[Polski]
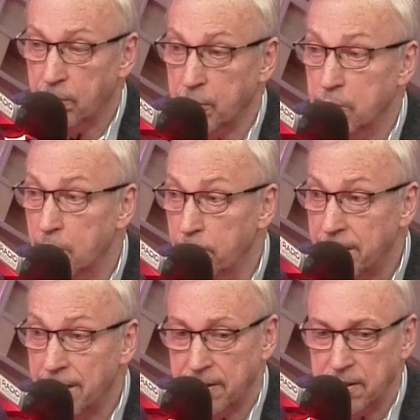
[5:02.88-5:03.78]
właśnie z
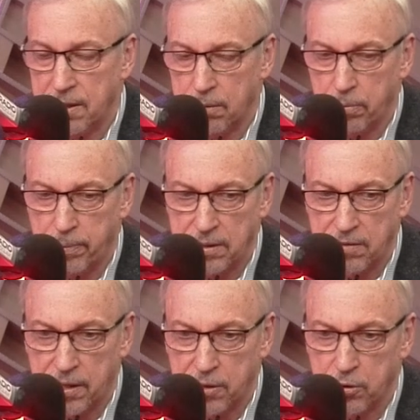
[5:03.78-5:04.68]
obligacji Skarbu
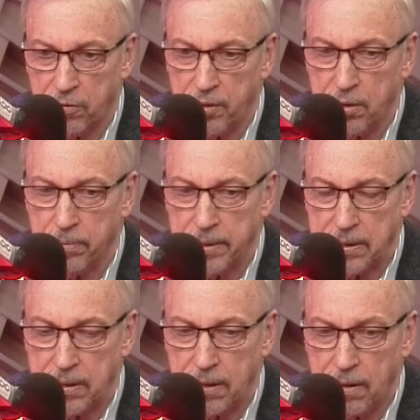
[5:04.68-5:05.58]
Państwa, także w chwili
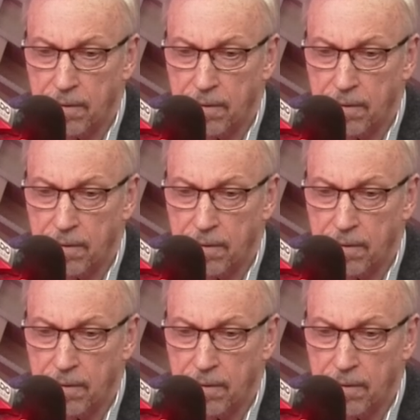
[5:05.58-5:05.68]
obecnej,